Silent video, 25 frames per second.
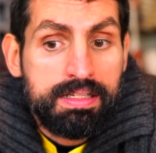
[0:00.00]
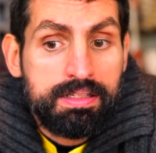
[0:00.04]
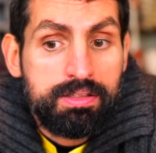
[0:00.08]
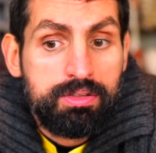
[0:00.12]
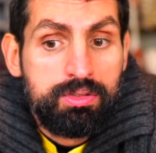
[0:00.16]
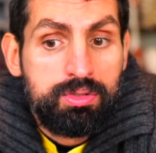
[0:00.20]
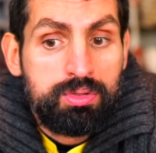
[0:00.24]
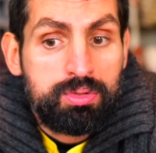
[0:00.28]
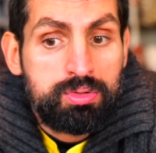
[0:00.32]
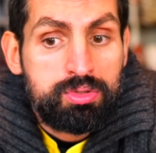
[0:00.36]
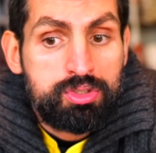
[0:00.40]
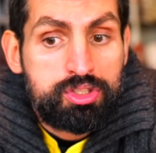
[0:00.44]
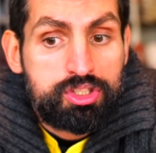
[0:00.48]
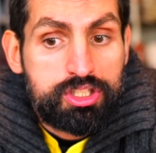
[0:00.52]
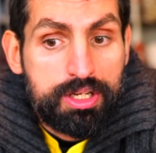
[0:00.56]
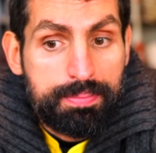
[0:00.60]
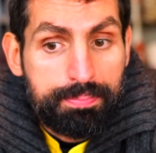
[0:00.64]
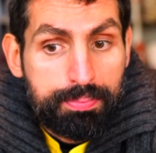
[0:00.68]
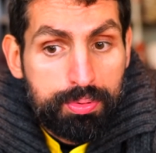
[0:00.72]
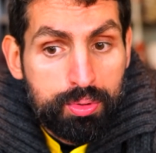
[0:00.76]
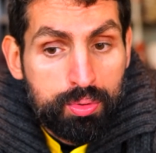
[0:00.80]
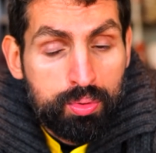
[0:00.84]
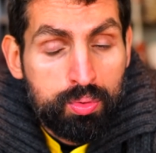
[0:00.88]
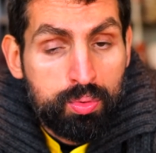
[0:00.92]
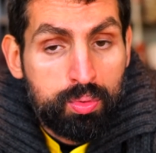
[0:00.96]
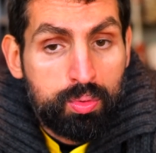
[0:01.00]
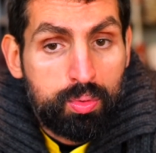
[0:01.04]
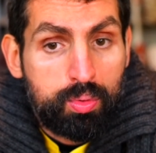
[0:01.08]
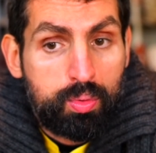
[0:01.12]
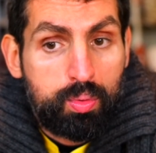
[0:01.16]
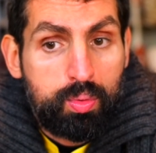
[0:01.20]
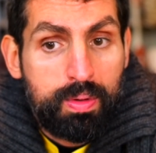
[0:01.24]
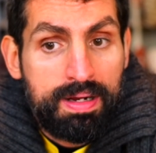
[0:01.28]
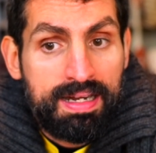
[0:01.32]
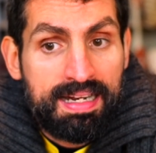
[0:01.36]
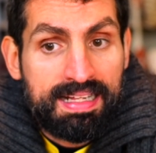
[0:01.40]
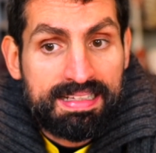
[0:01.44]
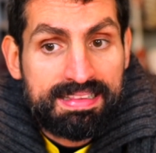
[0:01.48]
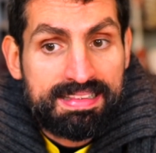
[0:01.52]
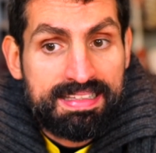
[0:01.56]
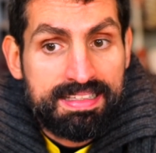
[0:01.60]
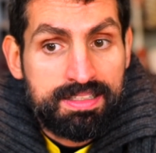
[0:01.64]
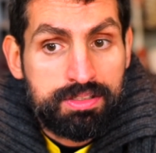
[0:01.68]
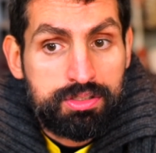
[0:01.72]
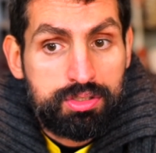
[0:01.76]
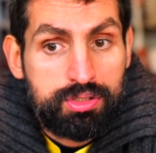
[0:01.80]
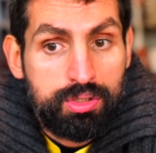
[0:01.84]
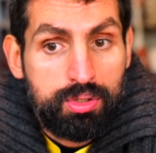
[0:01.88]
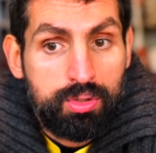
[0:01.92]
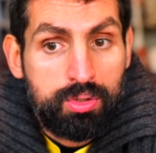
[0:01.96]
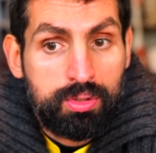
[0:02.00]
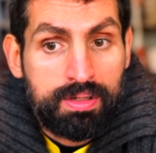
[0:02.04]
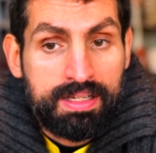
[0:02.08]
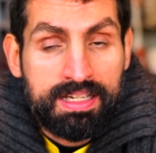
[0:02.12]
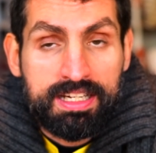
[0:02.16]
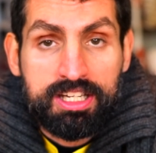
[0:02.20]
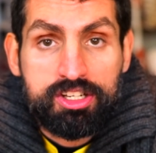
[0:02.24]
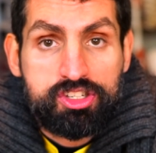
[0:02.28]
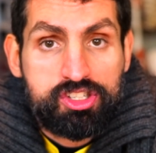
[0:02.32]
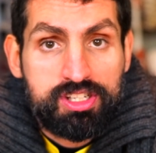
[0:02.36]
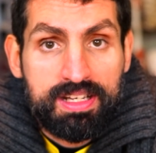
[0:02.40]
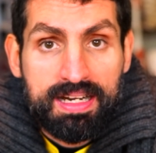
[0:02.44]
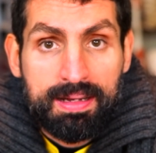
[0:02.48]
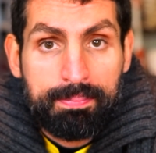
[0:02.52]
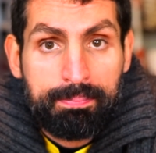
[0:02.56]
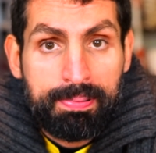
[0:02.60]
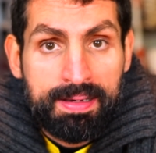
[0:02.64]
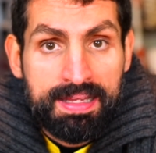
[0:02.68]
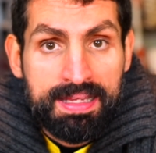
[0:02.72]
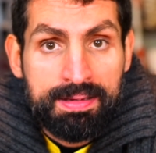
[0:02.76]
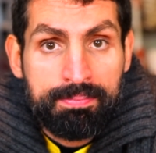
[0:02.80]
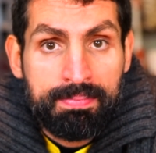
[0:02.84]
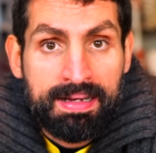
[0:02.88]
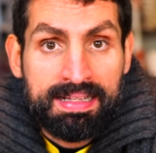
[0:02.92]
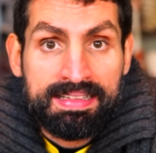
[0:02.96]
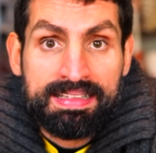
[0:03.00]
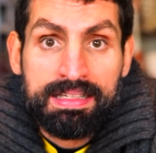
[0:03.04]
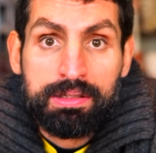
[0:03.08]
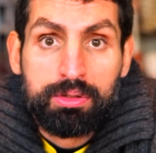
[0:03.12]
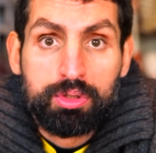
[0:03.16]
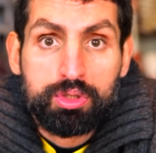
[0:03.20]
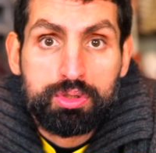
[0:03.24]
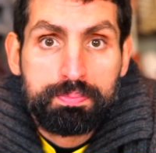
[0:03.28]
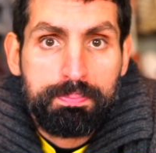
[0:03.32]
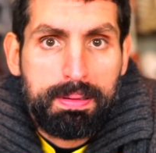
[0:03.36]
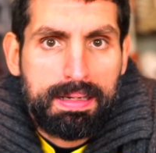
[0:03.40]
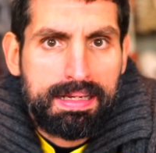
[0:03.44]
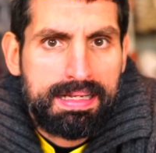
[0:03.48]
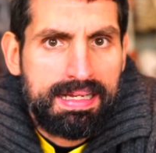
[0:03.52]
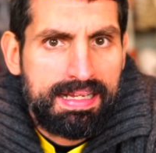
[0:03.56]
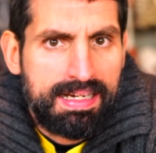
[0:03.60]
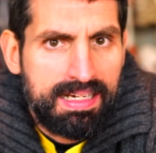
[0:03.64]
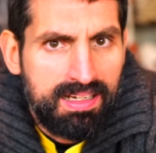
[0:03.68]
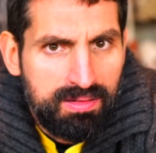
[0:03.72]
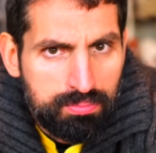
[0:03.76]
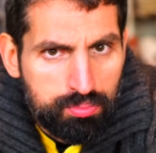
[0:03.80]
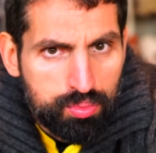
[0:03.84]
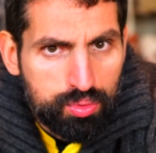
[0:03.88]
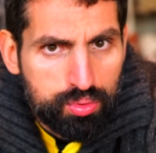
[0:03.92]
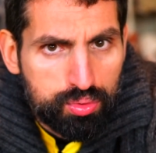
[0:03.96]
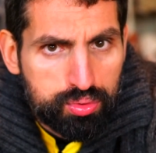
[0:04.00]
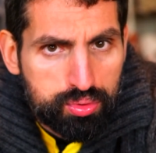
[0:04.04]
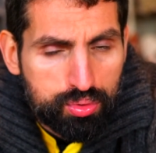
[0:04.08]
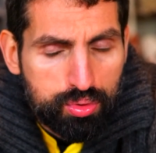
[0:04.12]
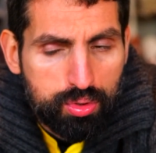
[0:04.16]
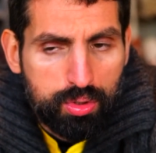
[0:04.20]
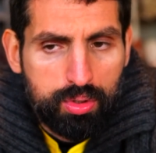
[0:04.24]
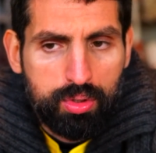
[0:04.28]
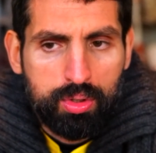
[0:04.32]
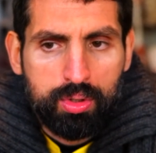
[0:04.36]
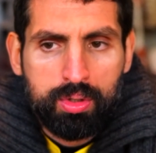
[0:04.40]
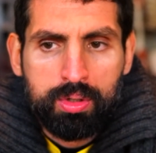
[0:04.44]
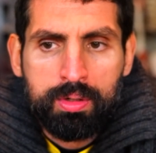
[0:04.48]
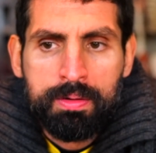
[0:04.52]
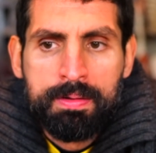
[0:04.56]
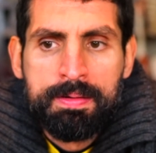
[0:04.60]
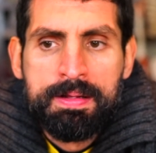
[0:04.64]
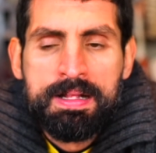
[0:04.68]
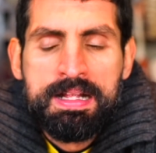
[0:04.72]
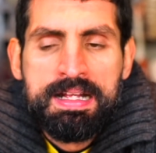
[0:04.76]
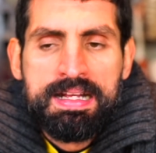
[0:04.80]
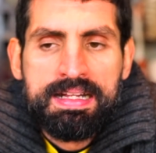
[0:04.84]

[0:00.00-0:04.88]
non c'è più quell'attenzione che c'era prima nello spaccare il muscolo